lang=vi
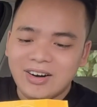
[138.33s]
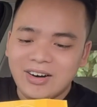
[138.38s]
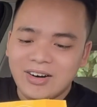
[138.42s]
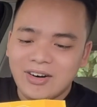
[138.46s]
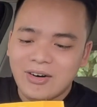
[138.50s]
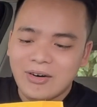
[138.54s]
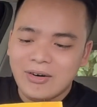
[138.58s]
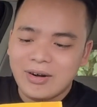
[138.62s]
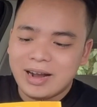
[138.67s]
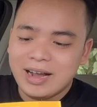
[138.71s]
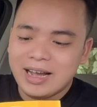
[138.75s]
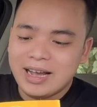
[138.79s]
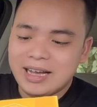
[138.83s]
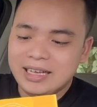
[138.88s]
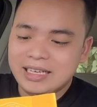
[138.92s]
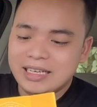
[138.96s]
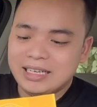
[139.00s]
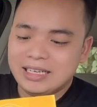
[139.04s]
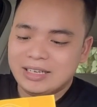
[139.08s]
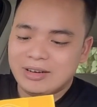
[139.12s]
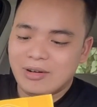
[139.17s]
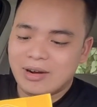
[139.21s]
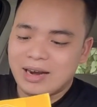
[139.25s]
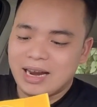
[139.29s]
Ok,
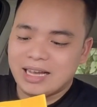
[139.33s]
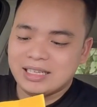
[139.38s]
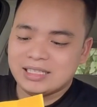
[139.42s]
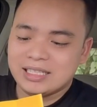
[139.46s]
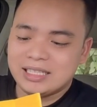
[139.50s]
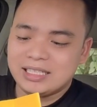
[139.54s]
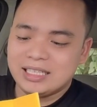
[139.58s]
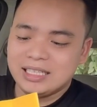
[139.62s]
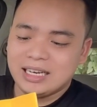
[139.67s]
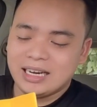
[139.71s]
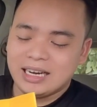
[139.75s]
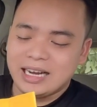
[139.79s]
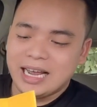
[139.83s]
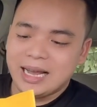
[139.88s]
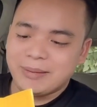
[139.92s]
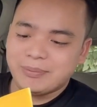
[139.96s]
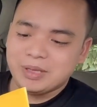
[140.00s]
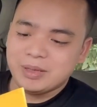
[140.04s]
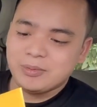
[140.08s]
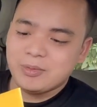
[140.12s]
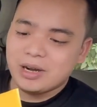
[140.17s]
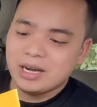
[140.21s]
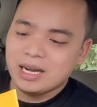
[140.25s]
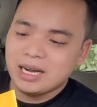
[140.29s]
nhìn con này rất chi là
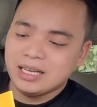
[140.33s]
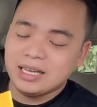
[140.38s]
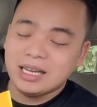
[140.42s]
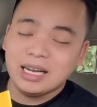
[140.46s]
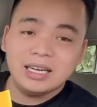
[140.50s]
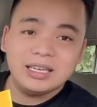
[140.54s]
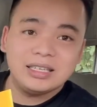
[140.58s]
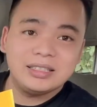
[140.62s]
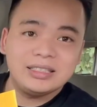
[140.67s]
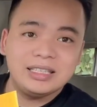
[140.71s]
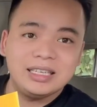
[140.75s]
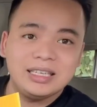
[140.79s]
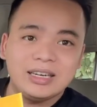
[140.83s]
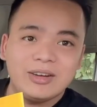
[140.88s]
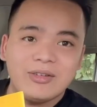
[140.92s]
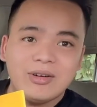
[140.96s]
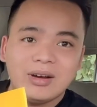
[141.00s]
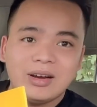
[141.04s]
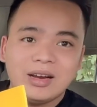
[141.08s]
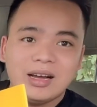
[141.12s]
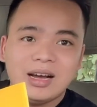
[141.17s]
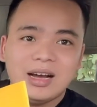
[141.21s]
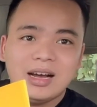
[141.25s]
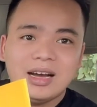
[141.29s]
đẹp nhé mọi người nhá. Nhìn
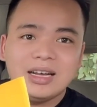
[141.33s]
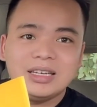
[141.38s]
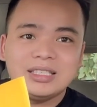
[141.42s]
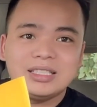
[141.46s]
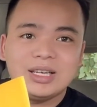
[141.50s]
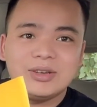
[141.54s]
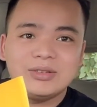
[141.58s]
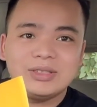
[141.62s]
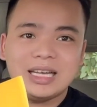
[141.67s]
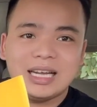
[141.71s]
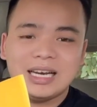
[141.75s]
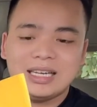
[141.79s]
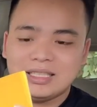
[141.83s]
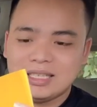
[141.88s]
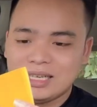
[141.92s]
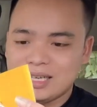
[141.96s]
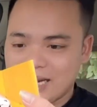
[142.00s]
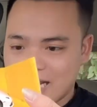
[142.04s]
con siêu xe này rất